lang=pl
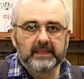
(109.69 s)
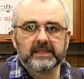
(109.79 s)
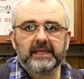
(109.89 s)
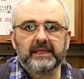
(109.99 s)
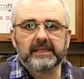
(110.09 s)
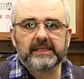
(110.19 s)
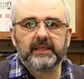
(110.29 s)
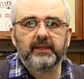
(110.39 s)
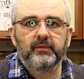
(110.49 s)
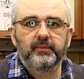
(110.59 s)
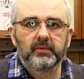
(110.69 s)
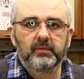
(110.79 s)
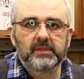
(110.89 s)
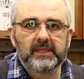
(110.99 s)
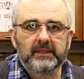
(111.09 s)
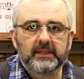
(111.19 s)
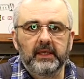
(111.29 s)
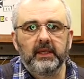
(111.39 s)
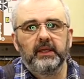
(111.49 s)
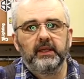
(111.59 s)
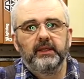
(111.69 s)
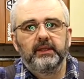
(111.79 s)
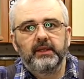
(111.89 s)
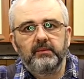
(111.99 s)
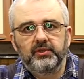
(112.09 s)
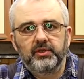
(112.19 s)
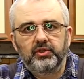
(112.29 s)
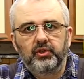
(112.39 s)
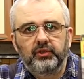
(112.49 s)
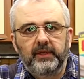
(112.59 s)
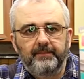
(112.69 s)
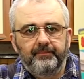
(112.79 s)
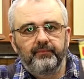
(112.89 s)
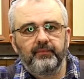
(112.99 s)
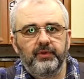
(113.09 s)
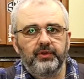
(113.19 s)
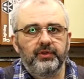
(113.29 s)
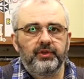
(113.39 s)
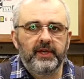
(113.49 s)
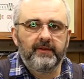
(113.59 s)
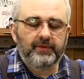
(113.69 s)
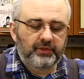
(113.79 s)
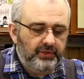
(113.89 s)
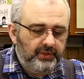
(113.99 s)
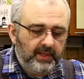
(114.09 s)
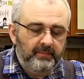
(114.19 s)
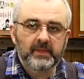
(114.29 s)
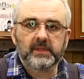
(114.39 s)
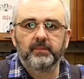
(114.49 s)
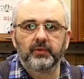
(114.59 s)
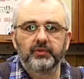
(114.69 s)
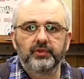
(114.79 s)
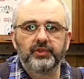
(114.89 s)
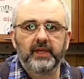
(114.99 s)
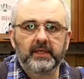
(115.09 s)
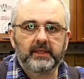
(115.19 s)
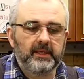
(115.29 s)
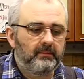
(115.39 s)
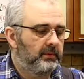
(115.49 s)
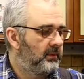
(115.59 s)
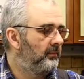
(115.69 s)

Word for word: Zalecenie od producenta tym rzeszczotem nie wycinamy z podcinakiem.